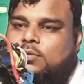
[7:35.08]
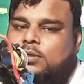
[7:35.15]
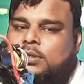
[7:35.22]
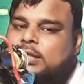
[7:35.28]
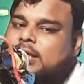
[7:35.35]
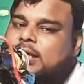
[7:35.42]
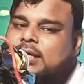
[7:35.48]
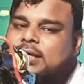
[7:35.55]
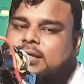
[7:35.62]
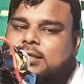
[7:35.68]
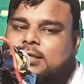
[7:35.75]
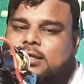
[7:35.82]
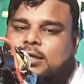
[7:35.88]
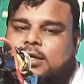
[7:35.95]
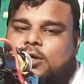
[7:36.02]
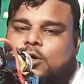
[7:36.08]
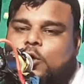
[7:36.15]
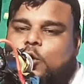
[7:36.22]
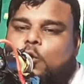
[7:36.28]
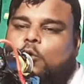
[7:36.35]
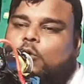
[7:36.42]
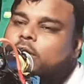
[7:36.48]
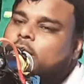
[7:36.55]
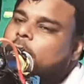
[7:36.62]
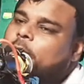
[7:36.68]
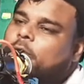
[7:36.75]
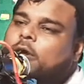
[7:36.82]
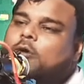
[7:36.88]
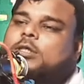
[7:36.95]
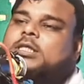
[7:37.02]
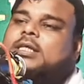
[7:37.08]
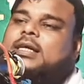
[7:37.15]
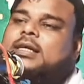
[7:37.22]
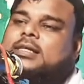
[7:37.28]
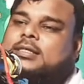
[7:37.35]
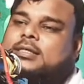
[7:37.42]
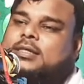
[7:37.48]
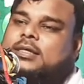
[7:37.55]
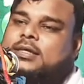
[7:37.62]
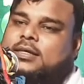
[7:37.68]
চিনে নিচ্ছে লুঙ্গি পরেও চিনে নিচ্ছে